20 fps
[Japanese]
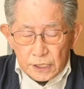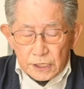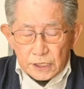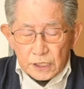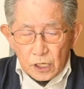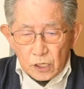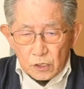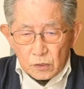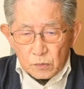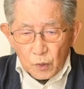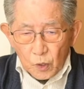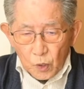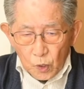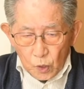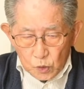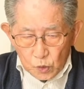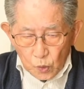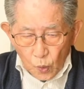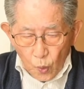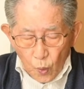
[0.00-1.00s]
きてるもの
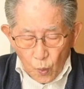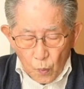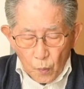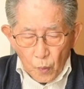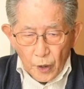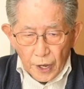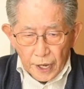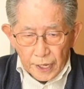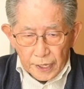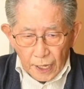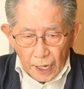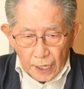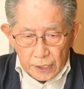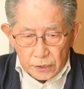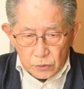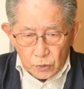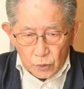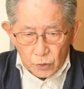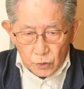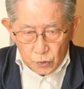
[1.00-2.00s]
と思えない
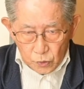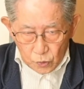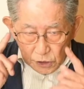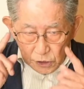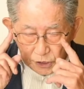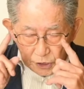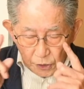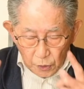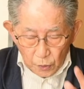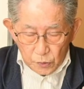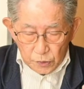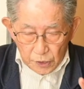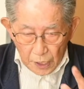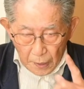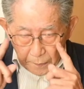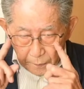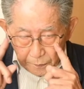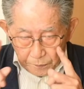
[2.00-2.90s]
という視力で、